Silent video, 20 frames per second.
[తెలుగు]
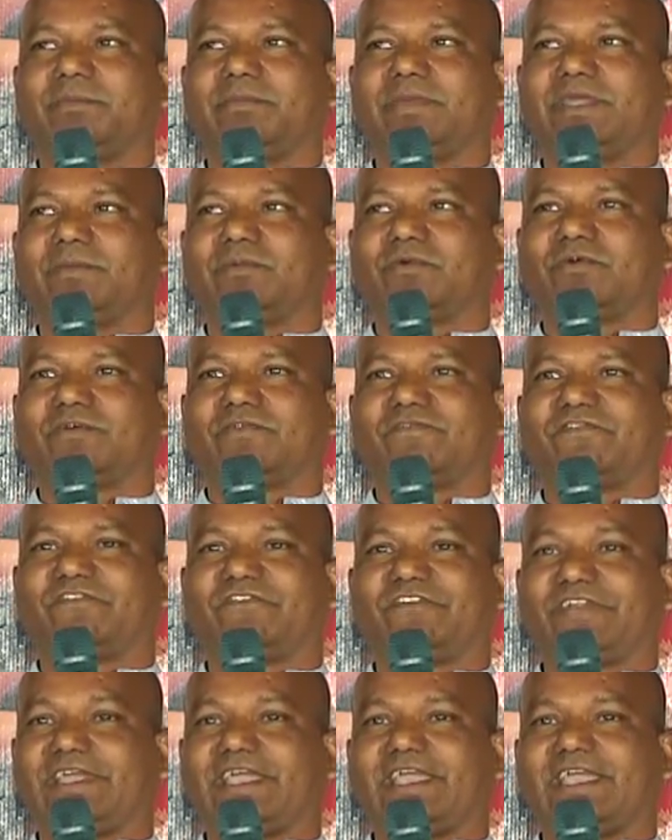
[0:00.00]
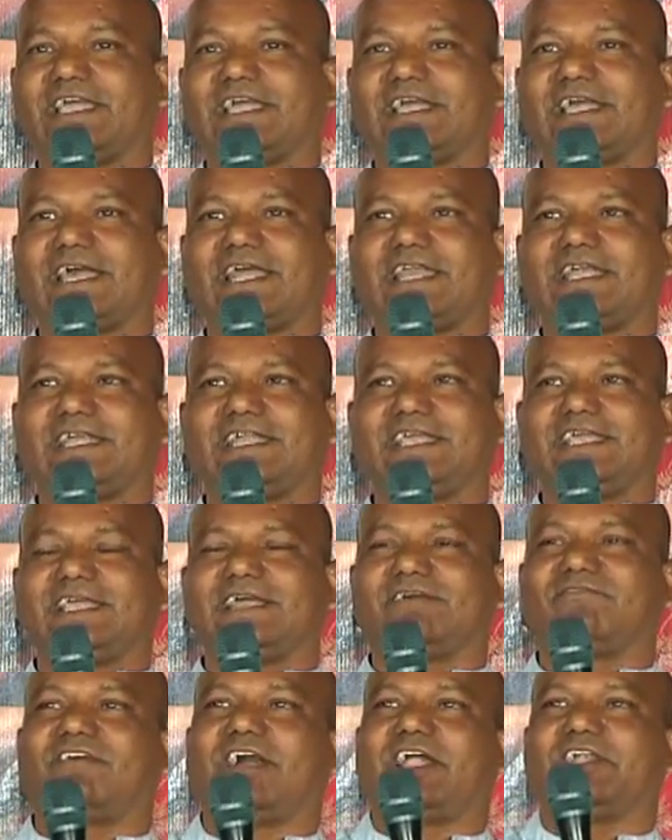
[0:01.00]
మేము ఫ్రీ అయ్యాం కానివ్వండి
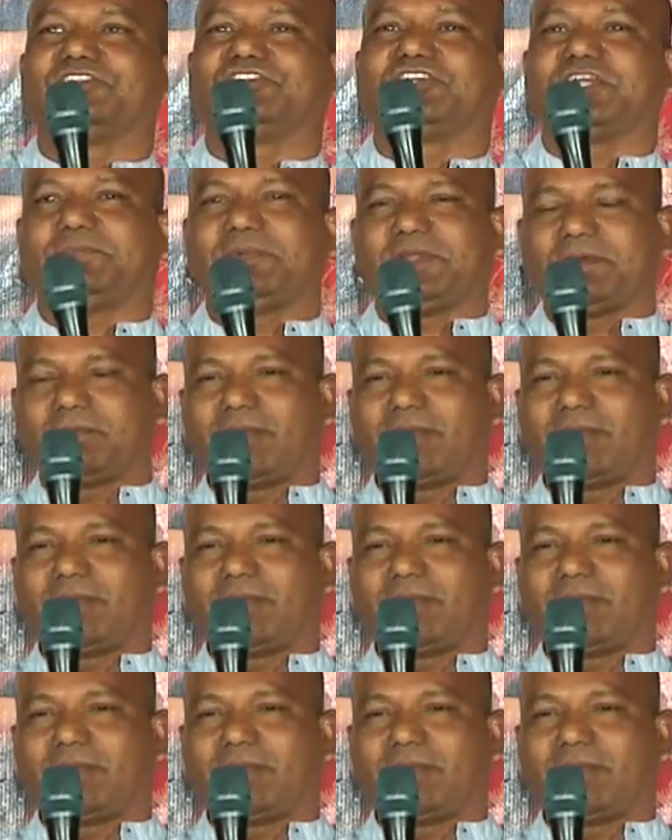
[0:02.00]
వాళ్ళు చెప్పిన